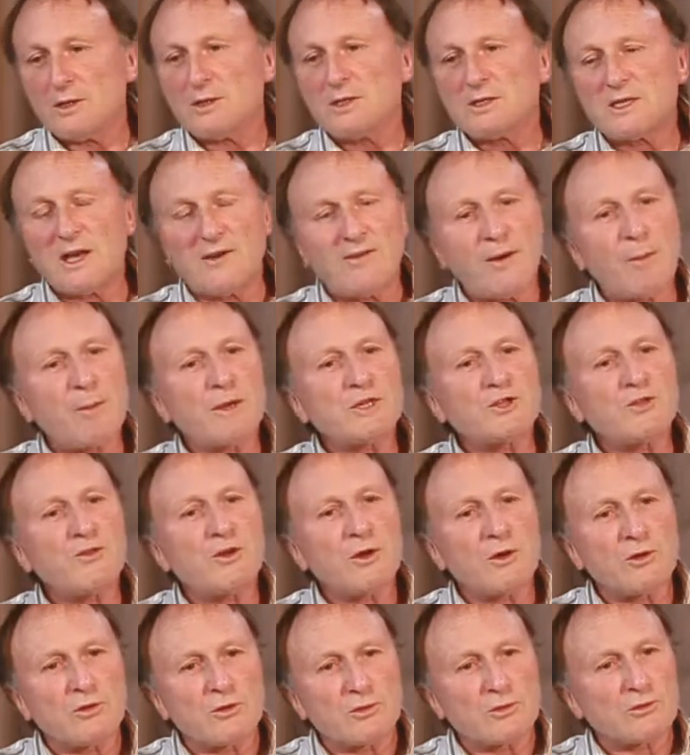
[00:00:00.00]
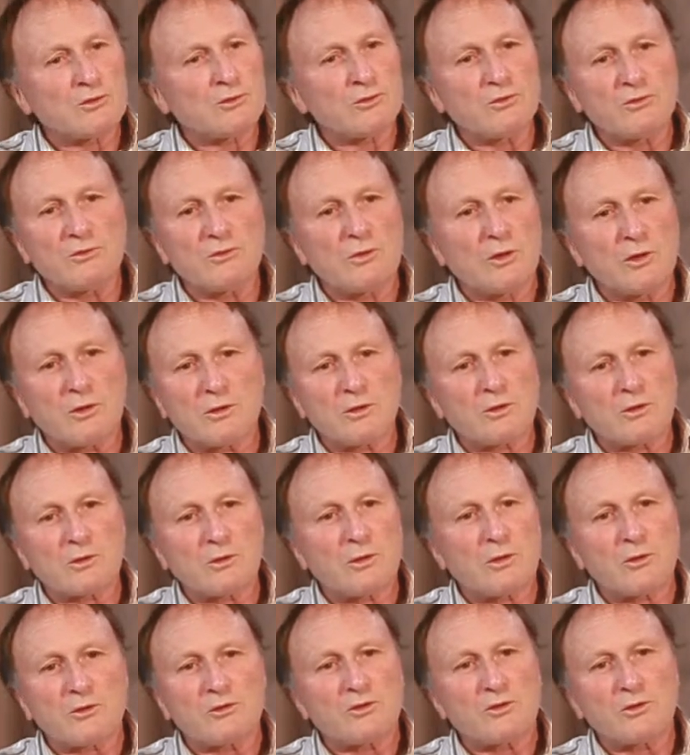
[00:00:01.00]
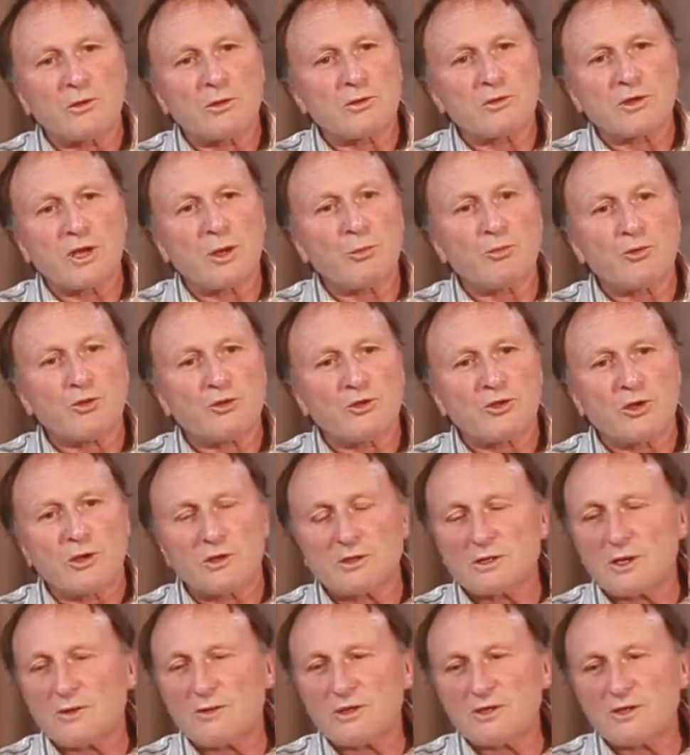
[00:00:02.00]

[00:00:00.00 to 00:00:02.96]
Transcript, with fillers: Ça ne va pas se faire en, très peu de temps, ça